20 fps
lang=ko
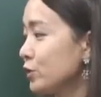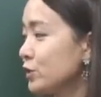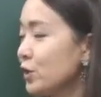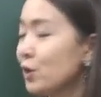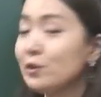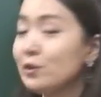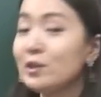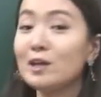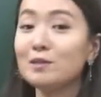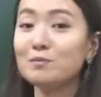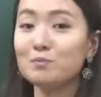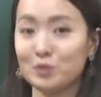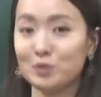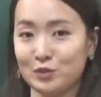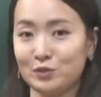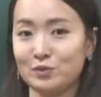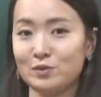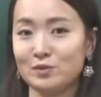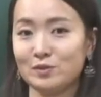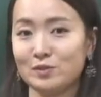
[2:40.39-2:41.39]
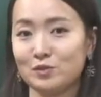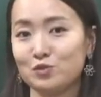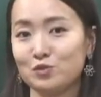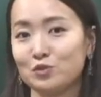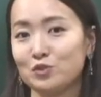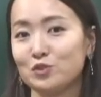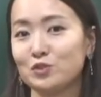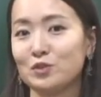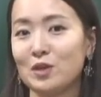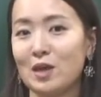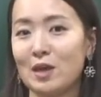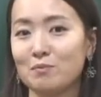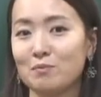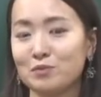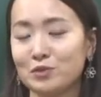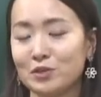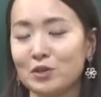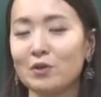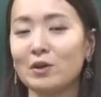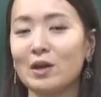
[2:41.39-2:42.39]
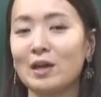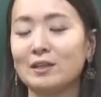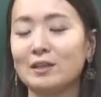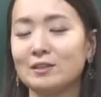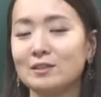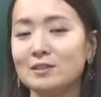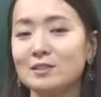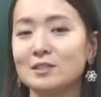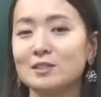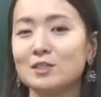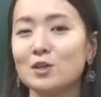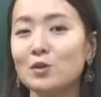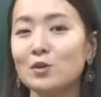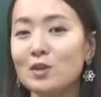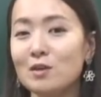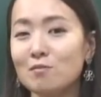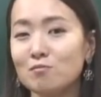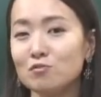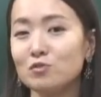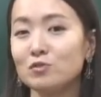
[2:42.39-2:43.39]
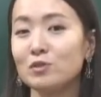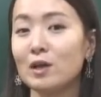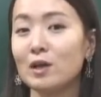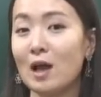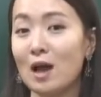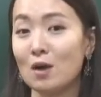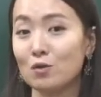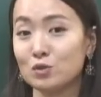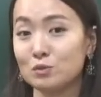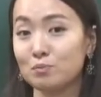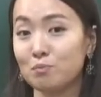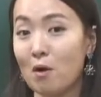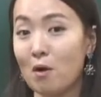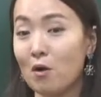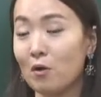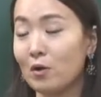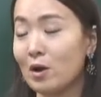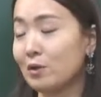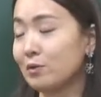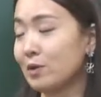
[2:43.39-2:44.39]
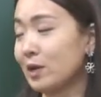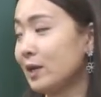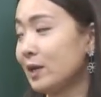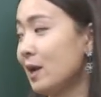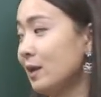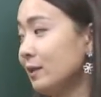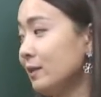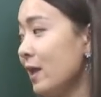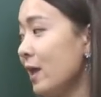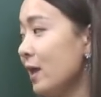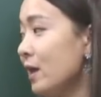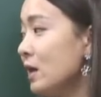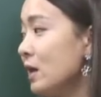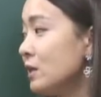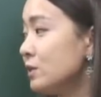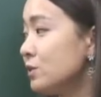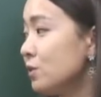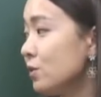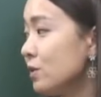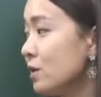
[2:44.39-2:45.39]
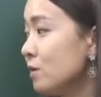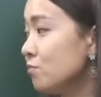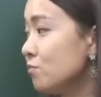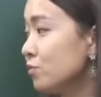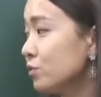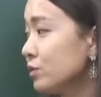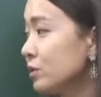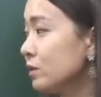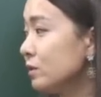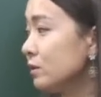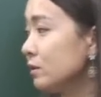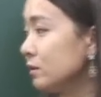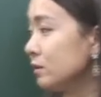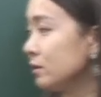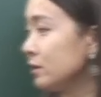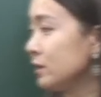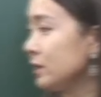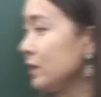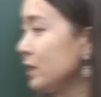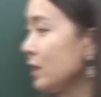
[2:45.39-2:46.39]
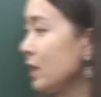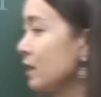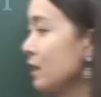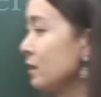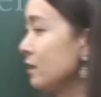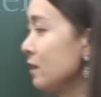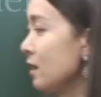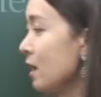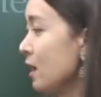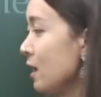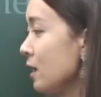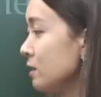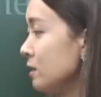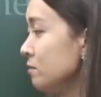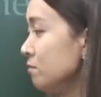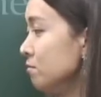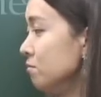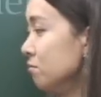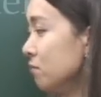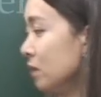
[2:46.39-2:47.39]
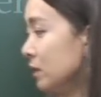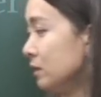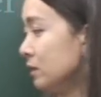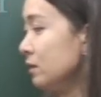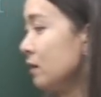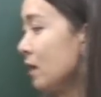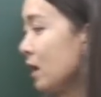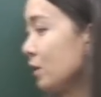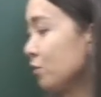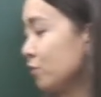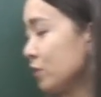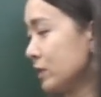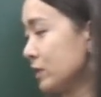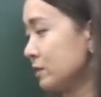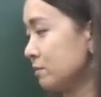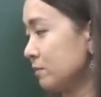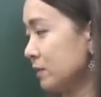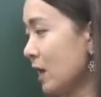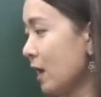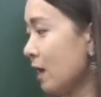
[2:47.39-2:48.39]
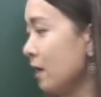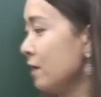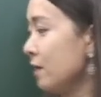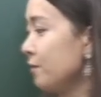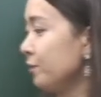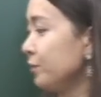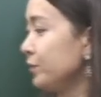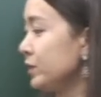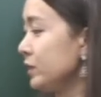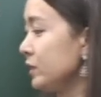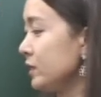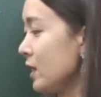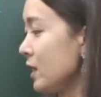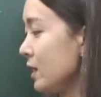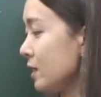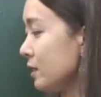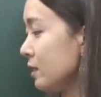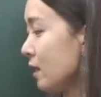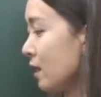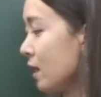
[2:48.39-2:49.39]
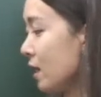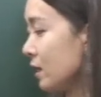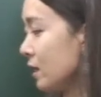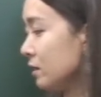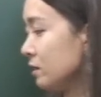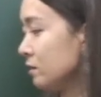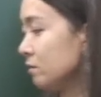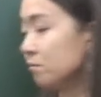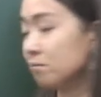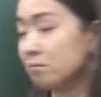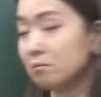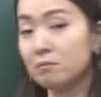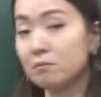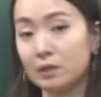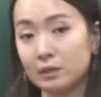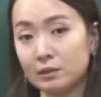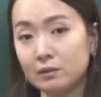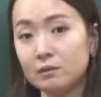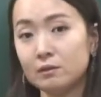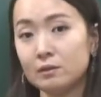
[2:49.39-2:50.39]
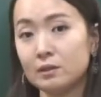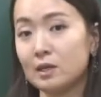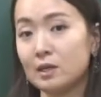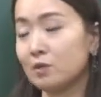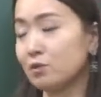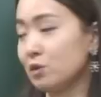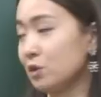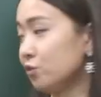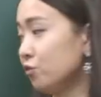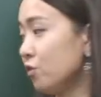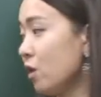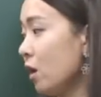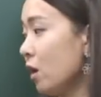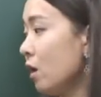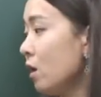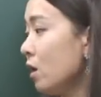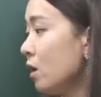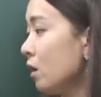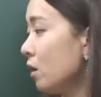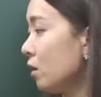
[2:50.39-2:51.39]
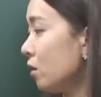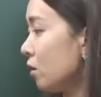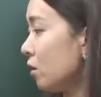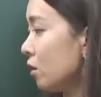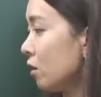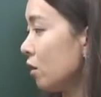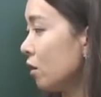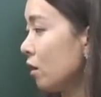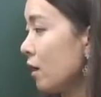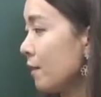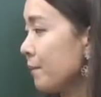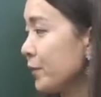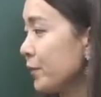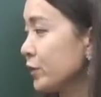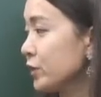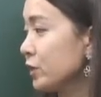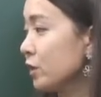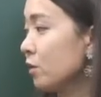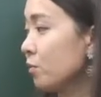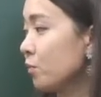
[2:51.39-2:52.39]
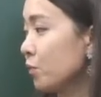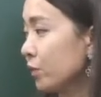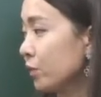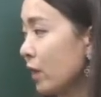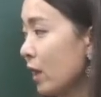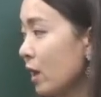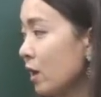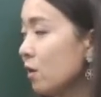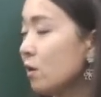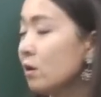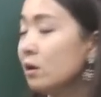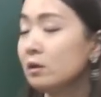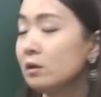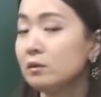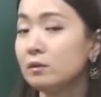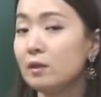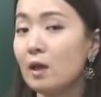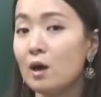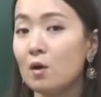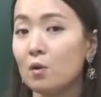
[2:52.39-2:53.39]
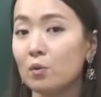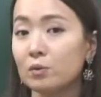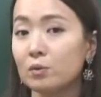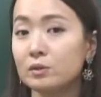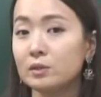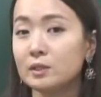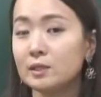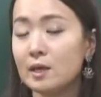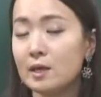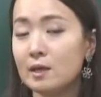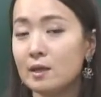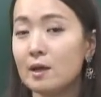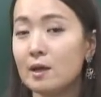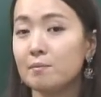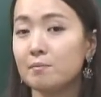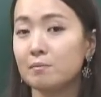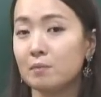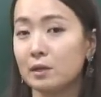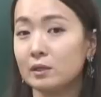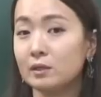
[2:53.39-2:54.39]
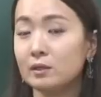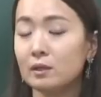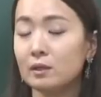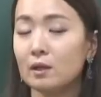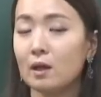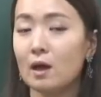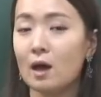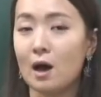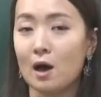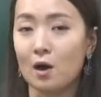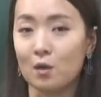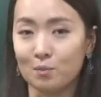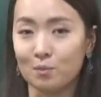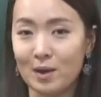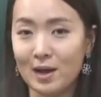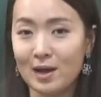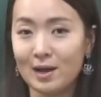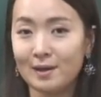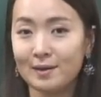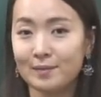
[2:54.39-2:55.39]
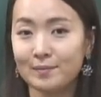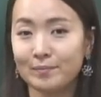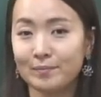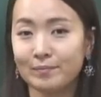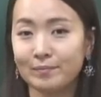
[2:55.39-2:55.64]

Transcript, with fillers: 천안문, 중국의 북경에 있는 이제 천안문에 가고 싶어요 라고 얘기를 할 때, 천안문은 티엔안문 하고 있습니다. 티엔안문이라고 있고요. 한번 읽어볼게요. 到天安门好吗？